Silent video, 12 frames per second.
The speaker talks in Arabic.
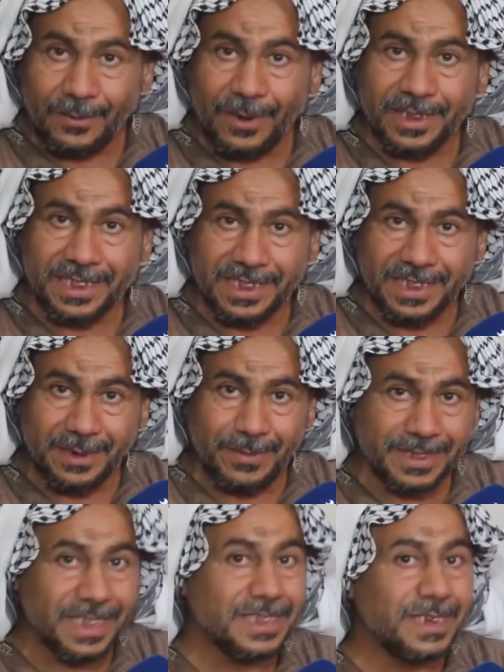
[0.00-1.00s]
وين تدريبه
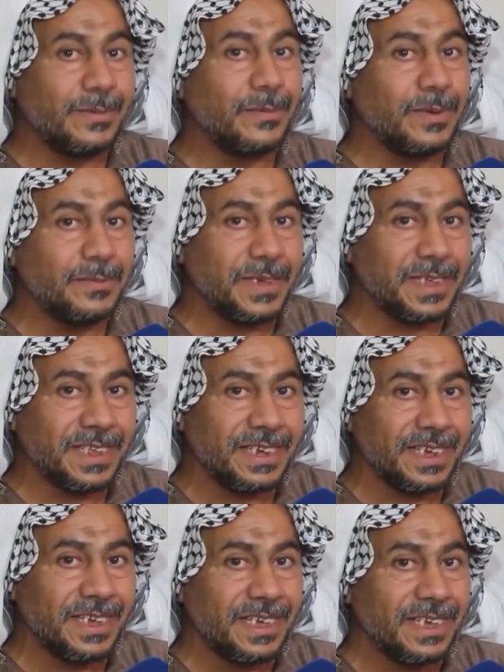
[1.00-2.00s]
تدريبه بالبيت
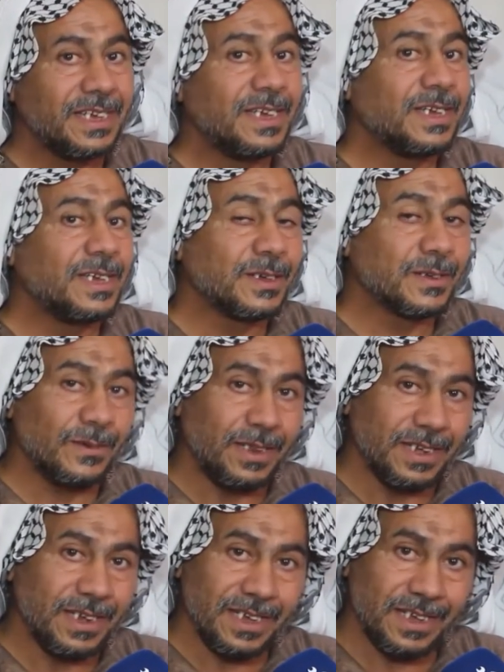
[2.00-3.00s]
هنا يروح
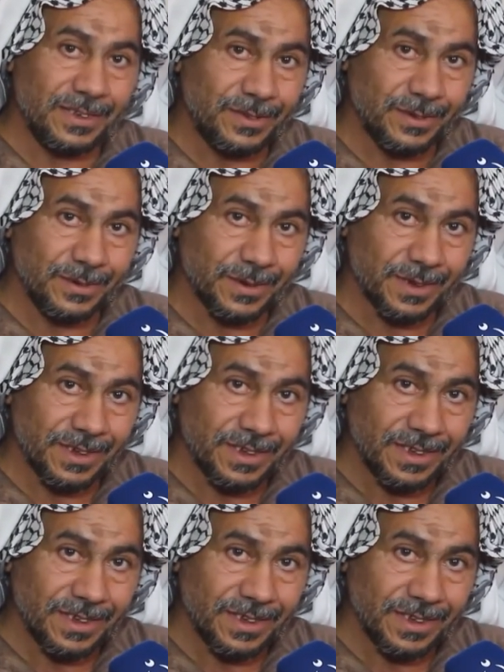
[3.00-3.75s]
للسوق